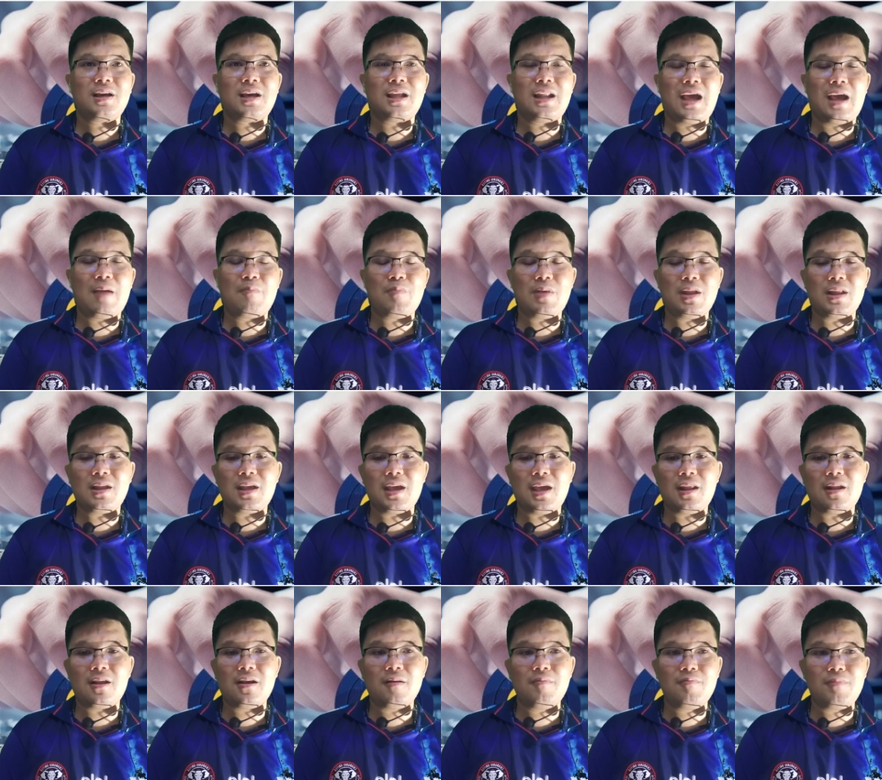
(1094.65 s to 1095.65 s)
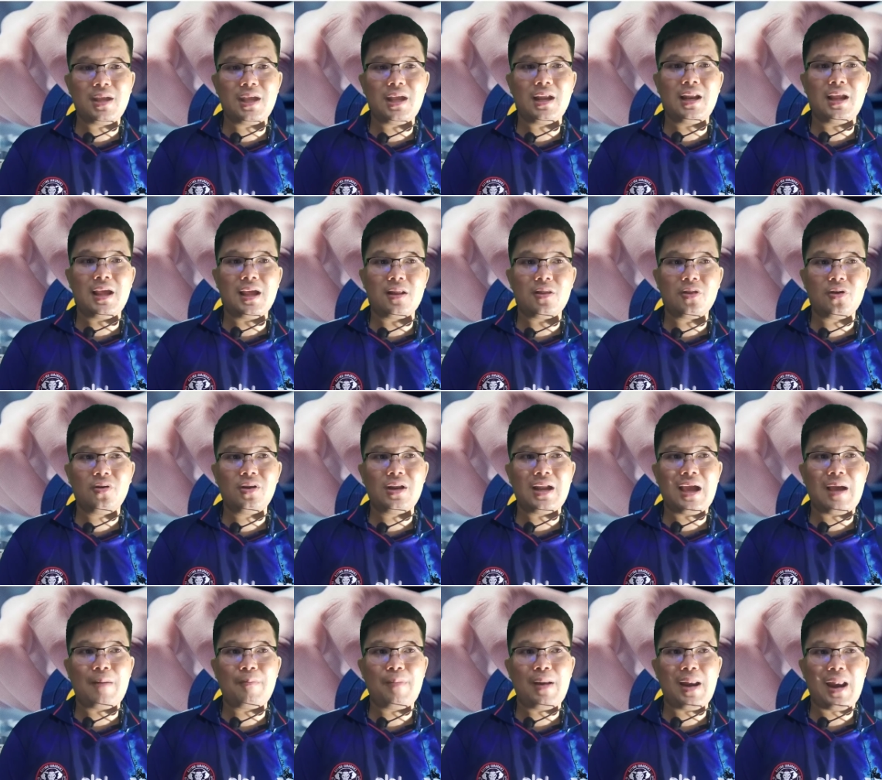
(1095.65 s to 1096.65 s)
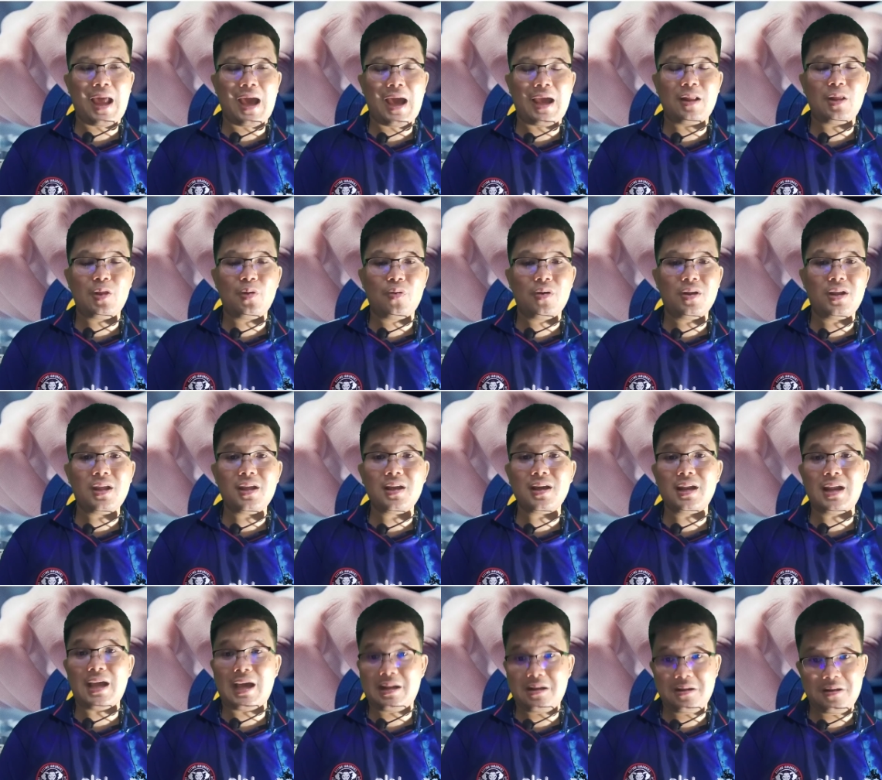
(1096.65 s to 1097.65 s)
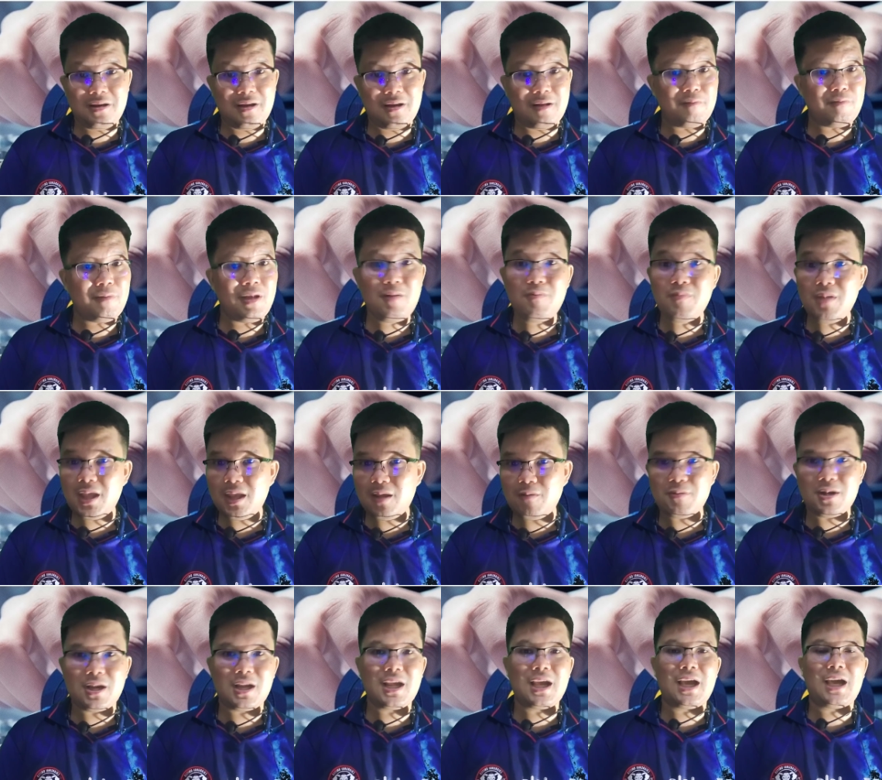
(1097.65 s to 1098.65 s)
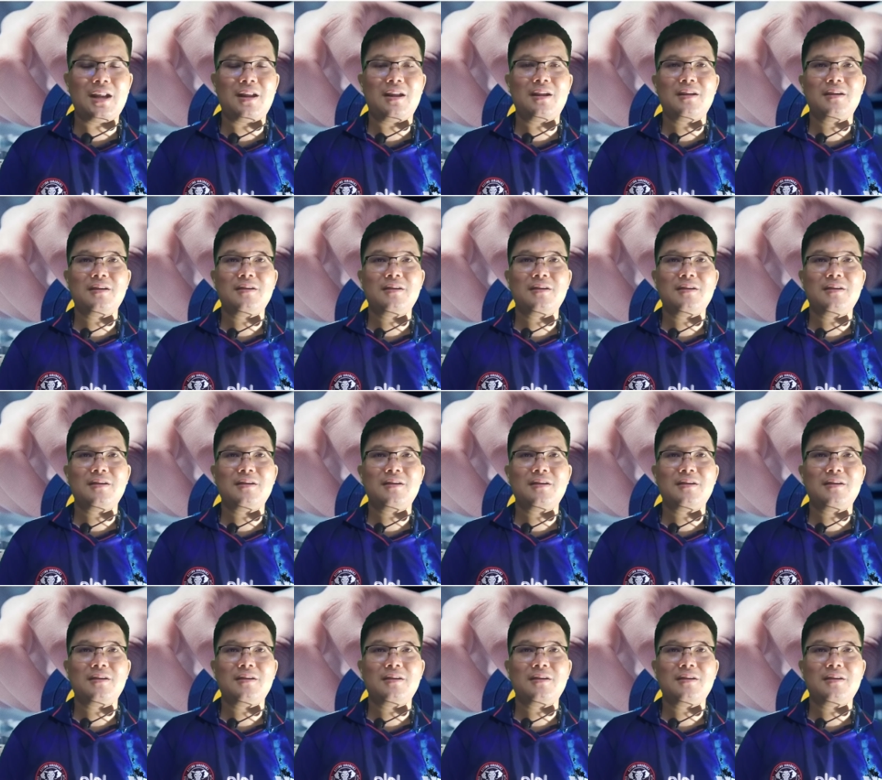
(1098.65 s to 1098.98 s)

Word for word: กระดาน Bitget ก็มีเหรียญต้นน้ำหลายตัวที่กระดานอื่นไม่มีเหมือนกัน